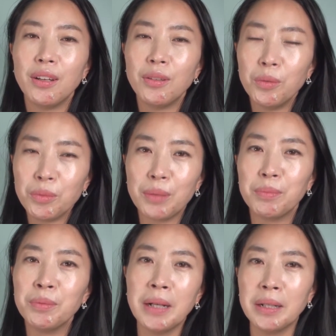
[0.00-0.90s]
너무
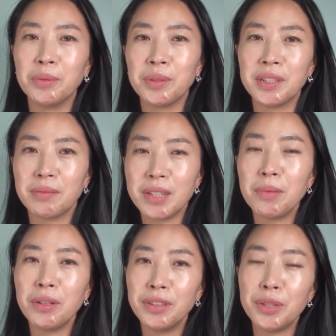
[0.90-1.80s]
기쁜 마음으로 지금
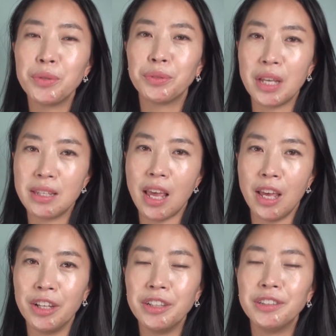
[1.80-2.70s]
참여를 해주고
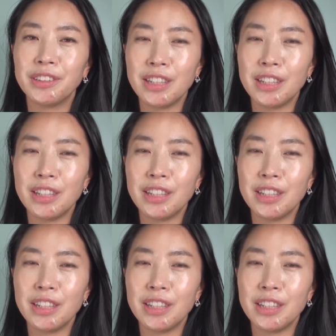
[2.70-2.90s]
계세요.